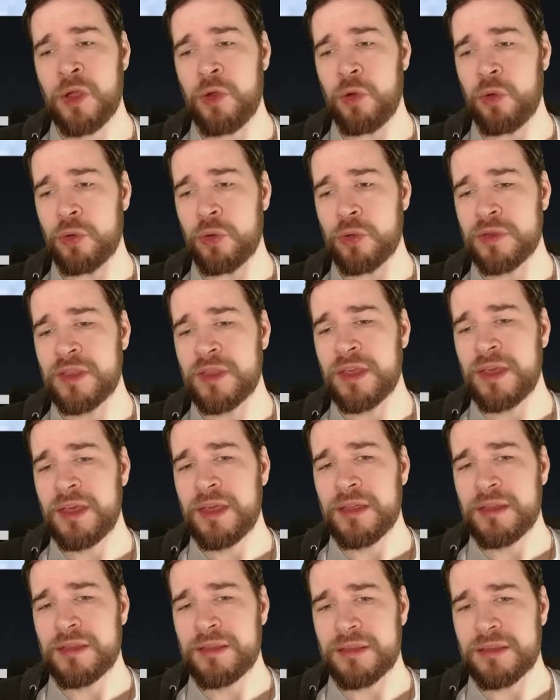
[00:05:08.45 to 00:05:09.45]
Und
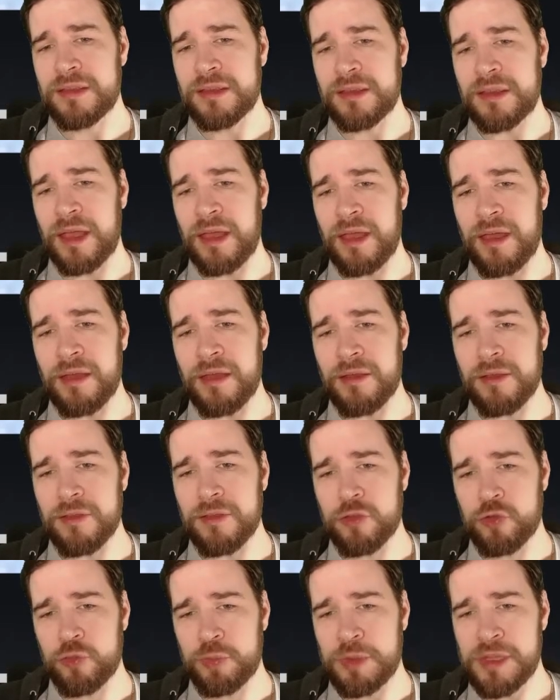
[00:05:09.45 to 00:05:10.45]
der
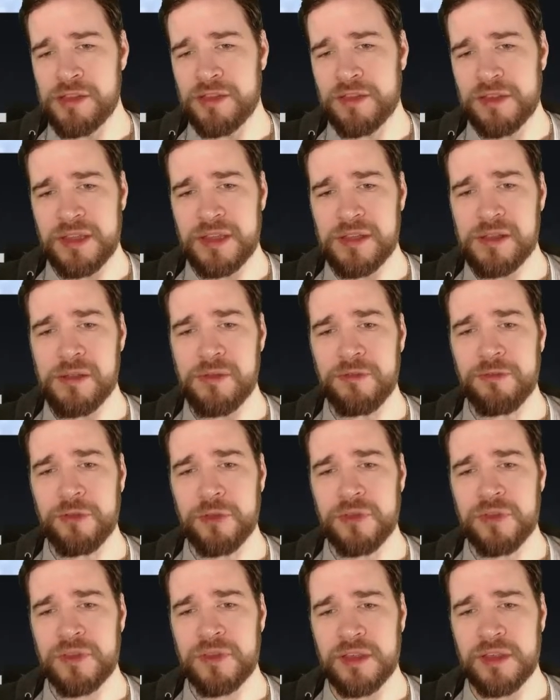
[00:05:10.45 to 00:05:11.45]
Spielstil
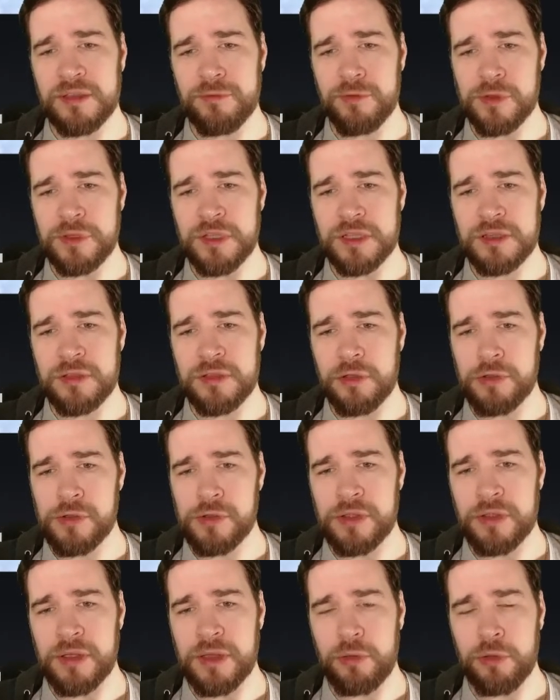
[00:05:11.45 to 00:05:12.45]
wird sich in World
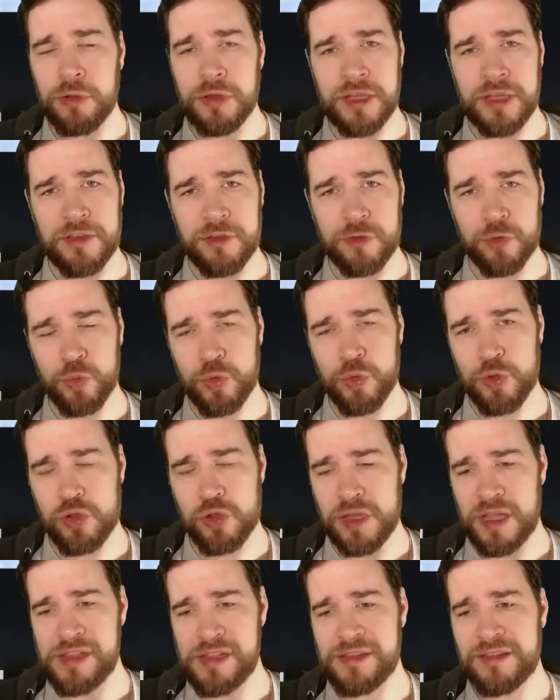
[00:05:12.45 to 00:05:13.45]
Eternal Online so
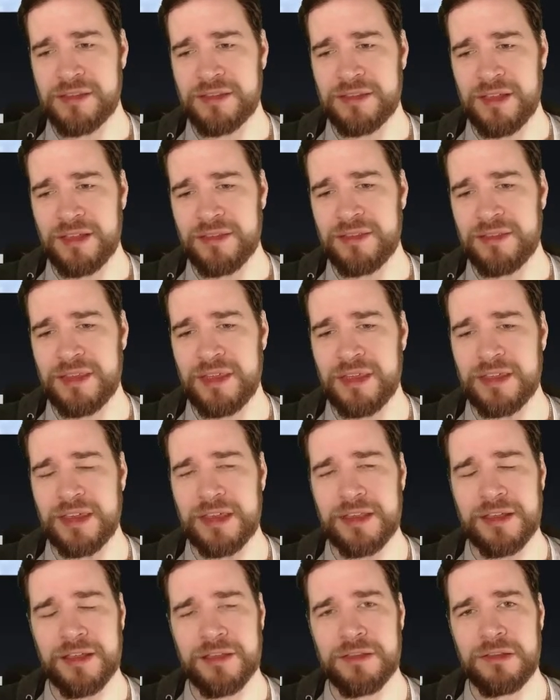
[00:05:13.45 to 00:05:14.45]
gestalten, dass ihr
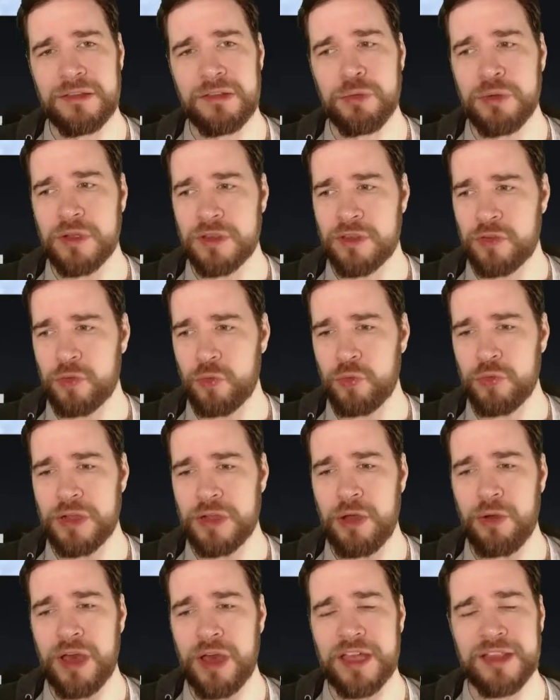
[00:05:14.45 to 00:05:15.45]
je nach Situation
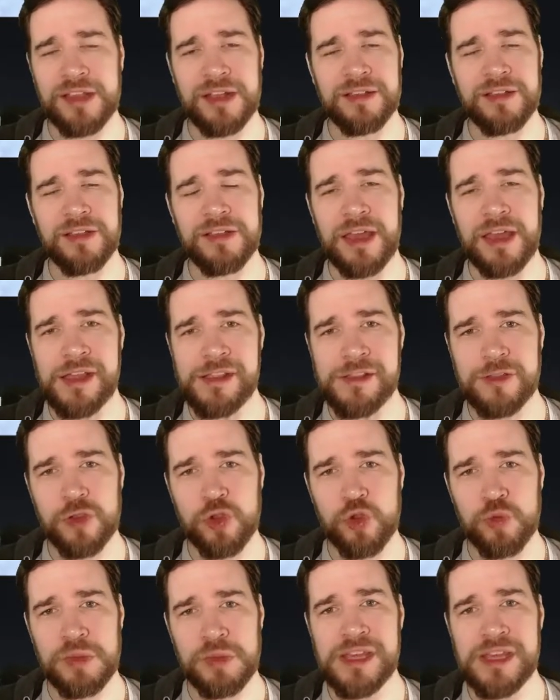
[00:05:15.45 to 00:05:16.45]
auch einen anderen
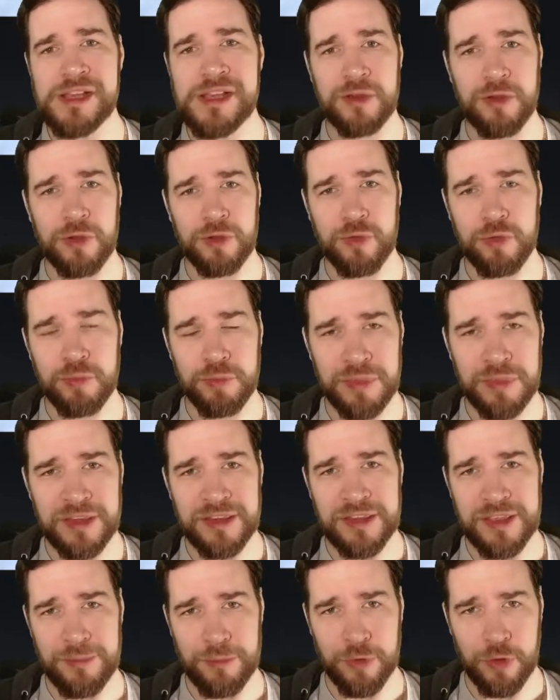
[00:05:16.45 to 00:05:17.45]
Helden spielen könnt und
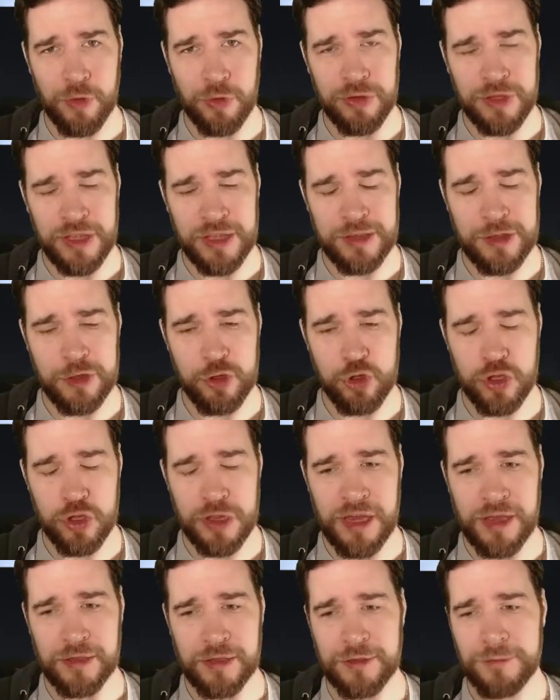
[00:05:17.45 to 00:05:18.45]
mitnehmen könnt in die
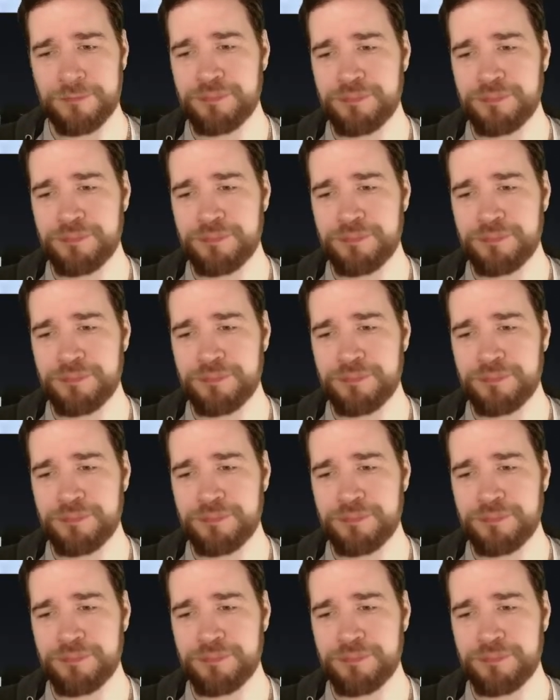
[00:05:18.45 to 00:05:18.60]
Schlacht.